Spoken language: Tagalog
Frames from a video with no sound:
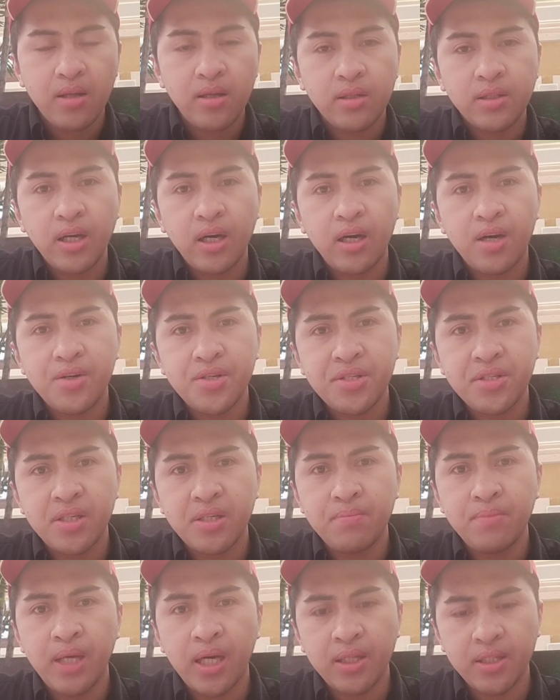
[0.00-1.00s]

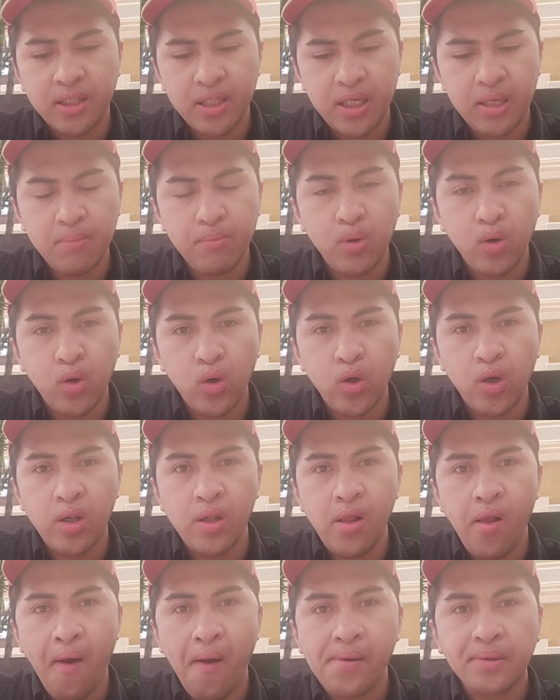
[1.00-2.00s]
taga-reserve ng table
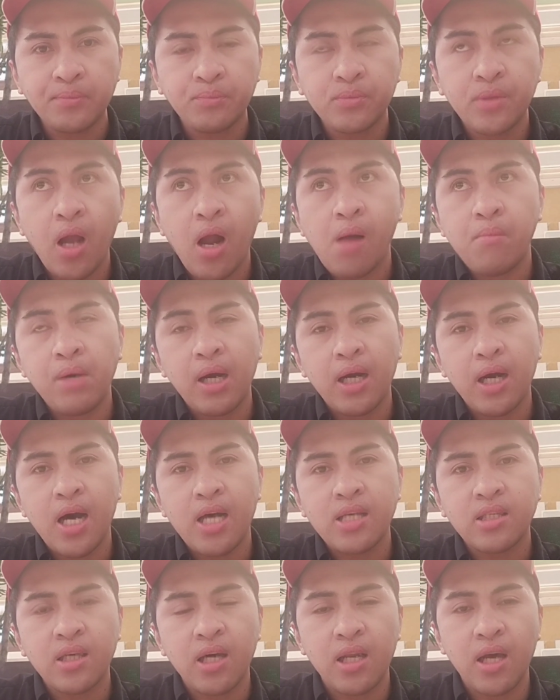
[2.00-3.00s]

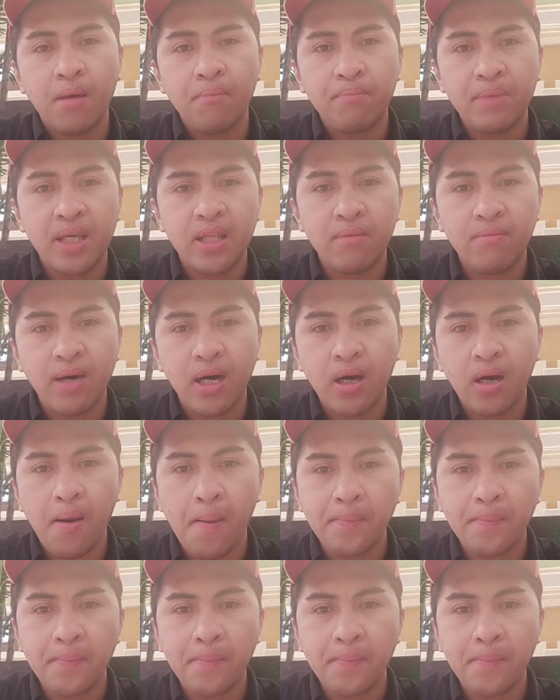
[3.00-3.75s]
mag-ask ka ng feedback